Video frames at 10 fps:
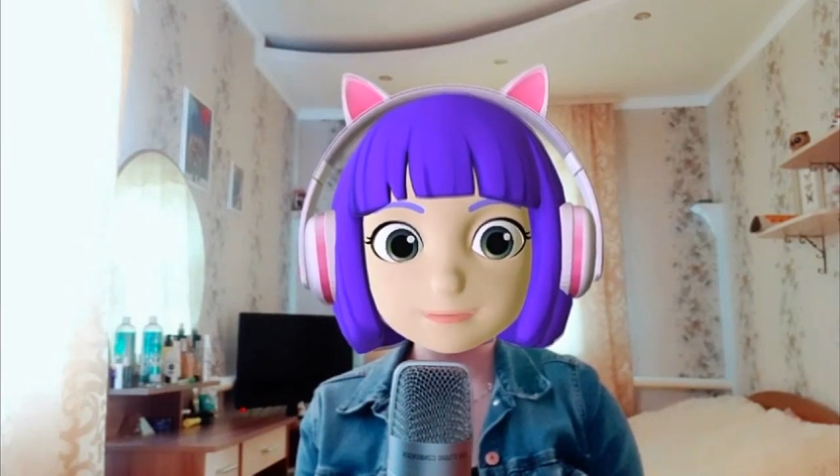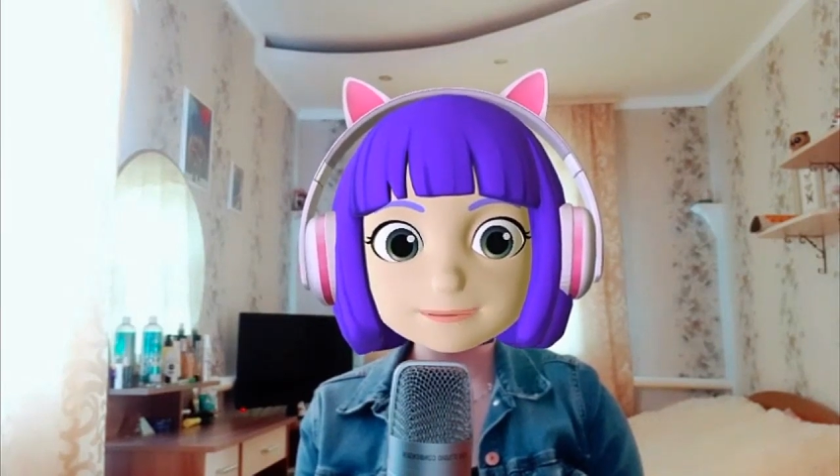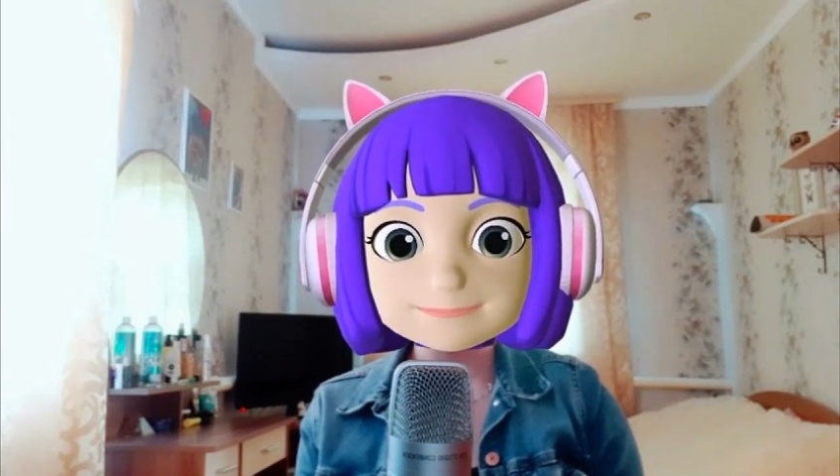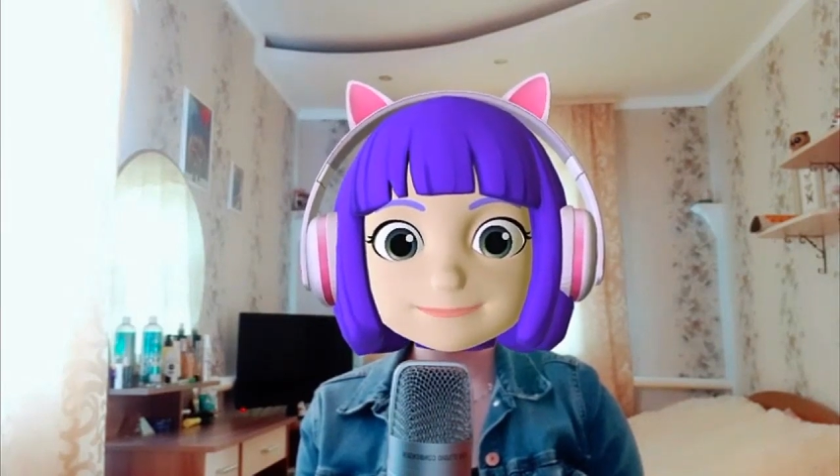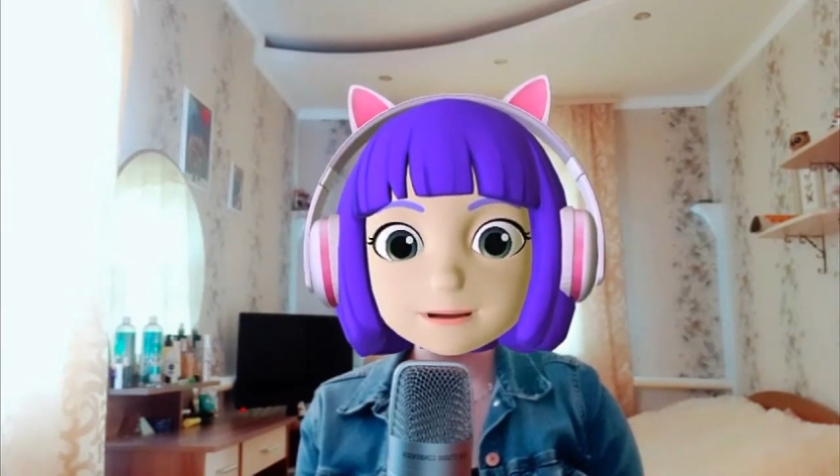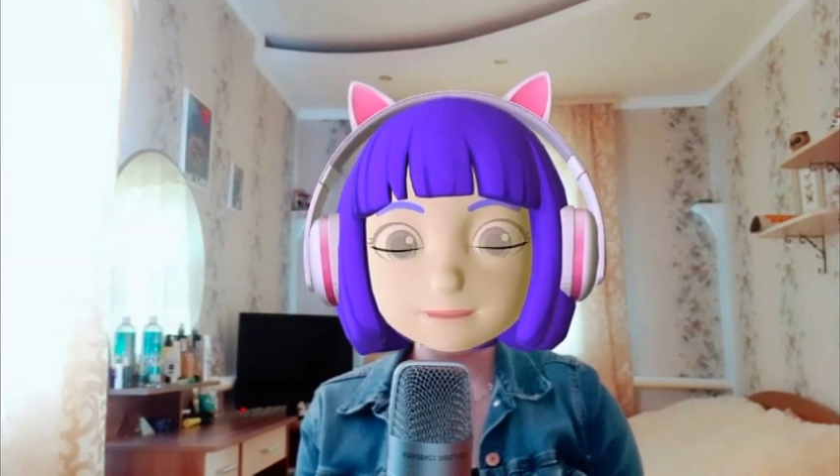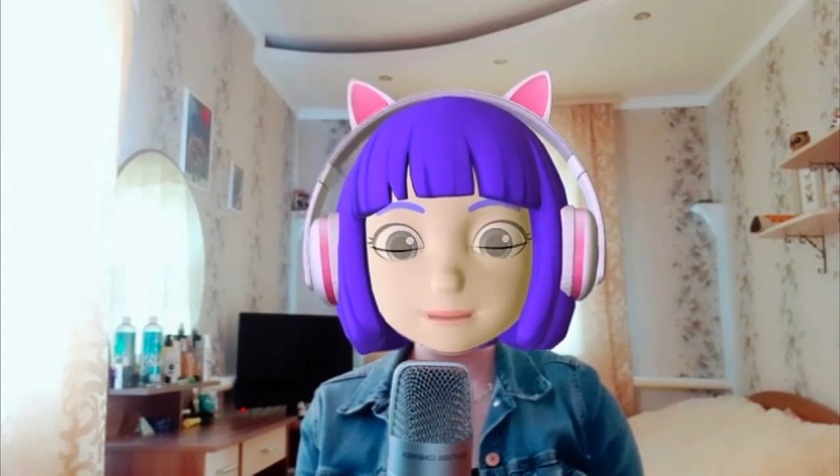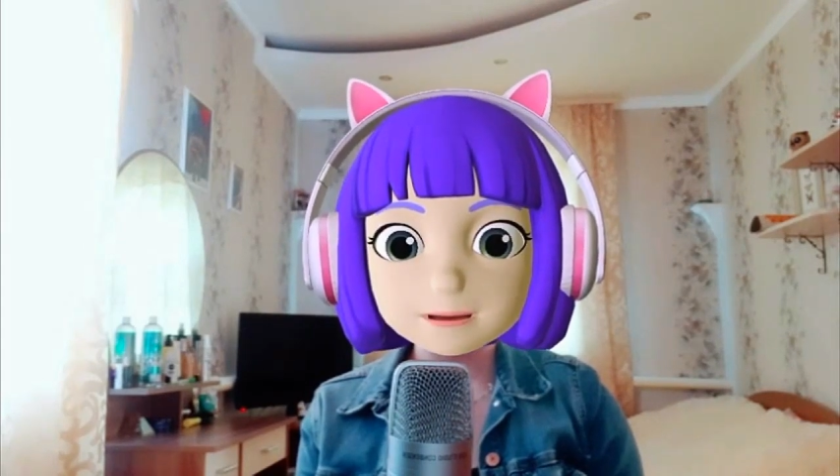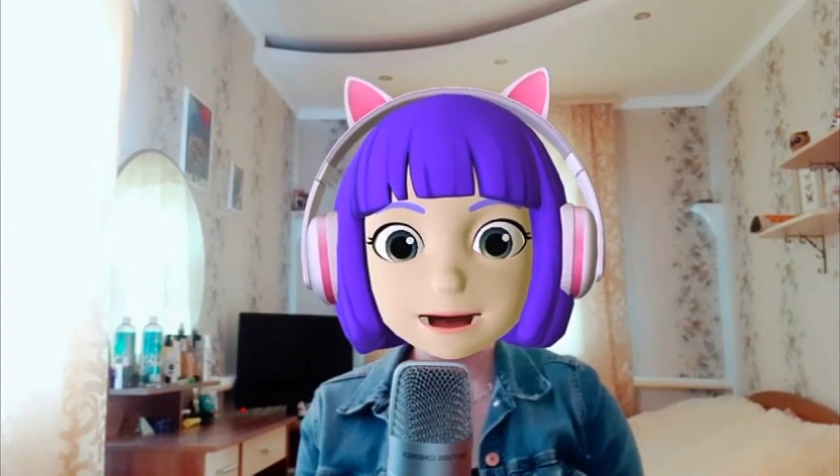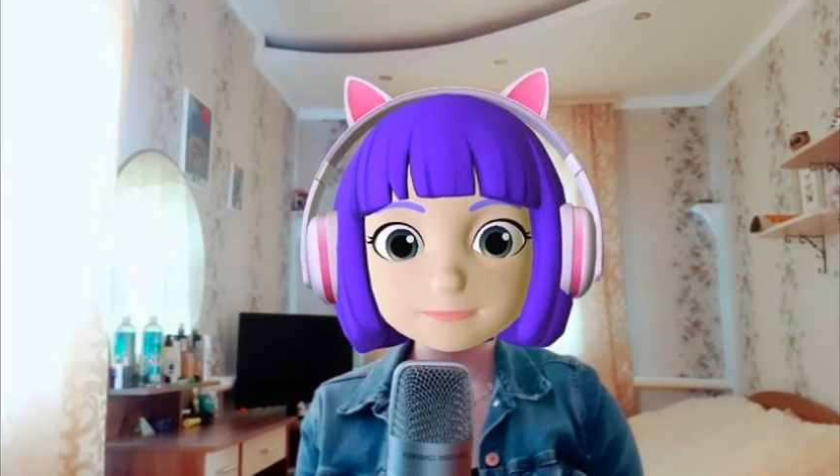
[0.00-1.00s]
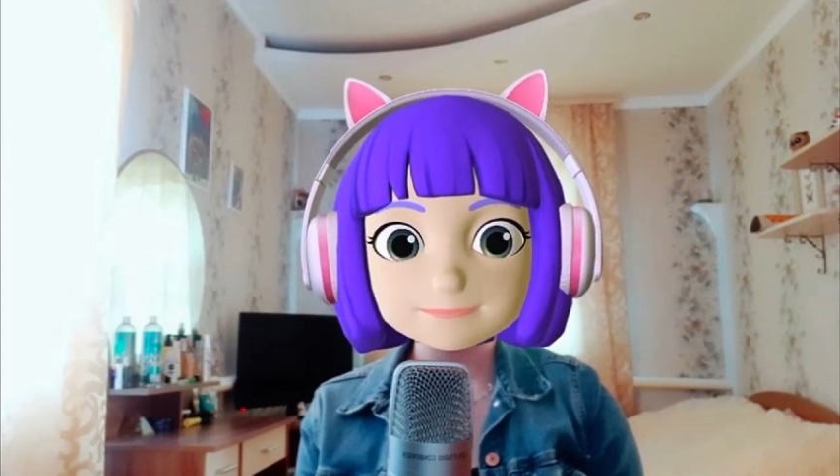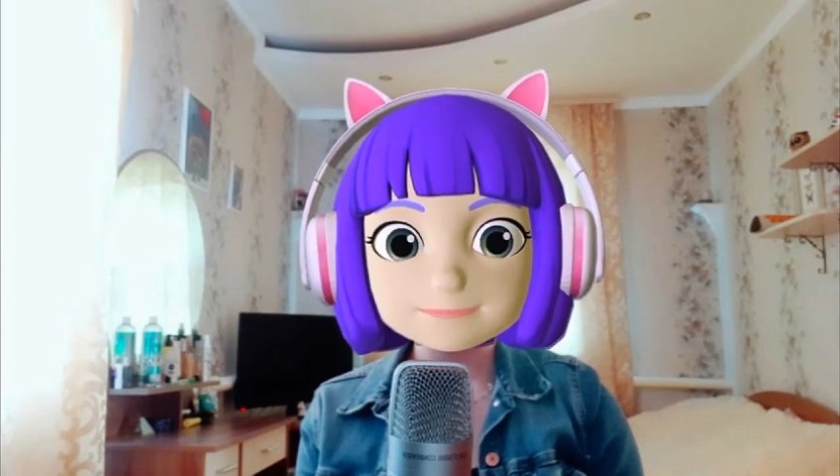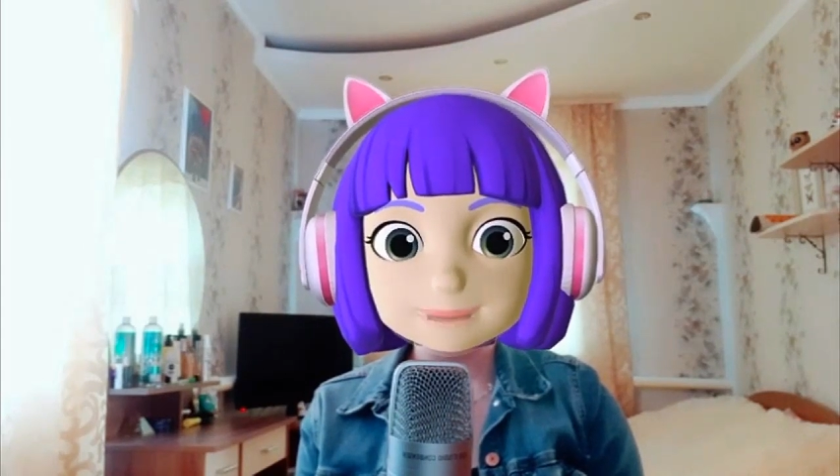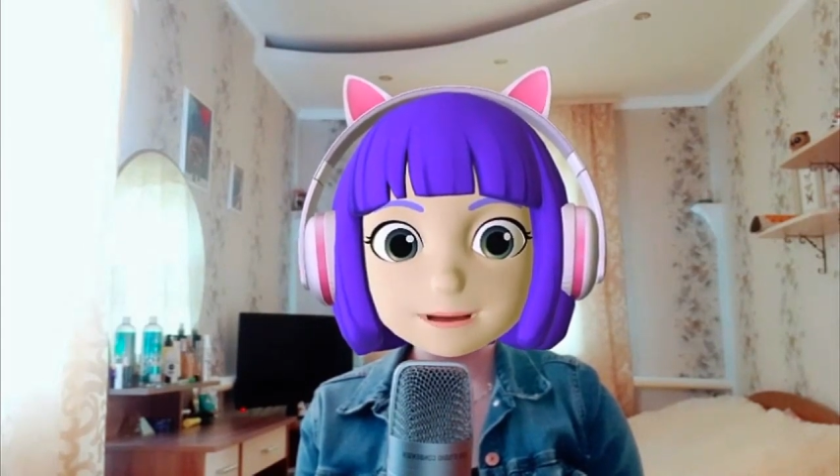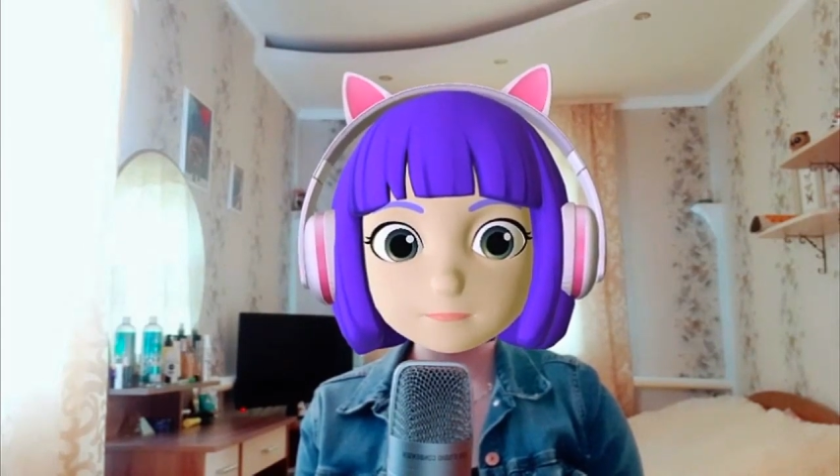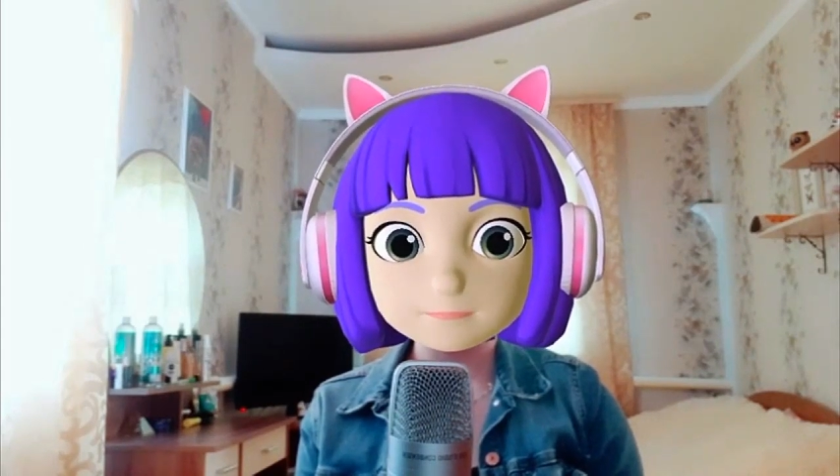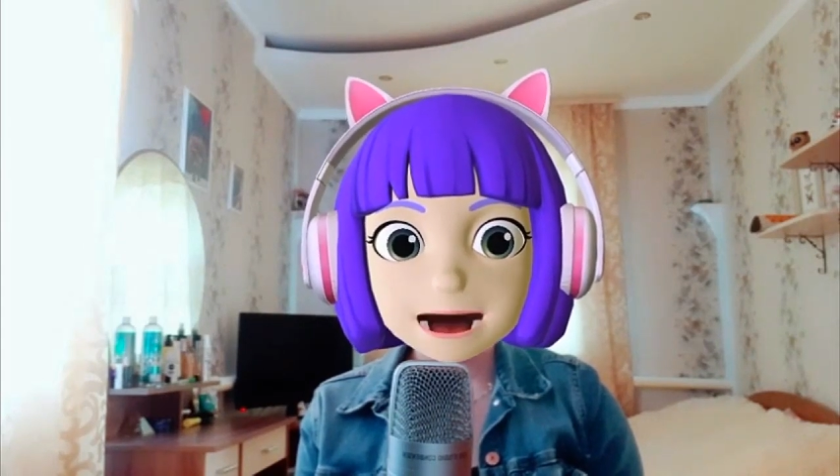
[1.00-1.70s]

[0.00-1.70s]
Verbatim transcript: предыдущие интересные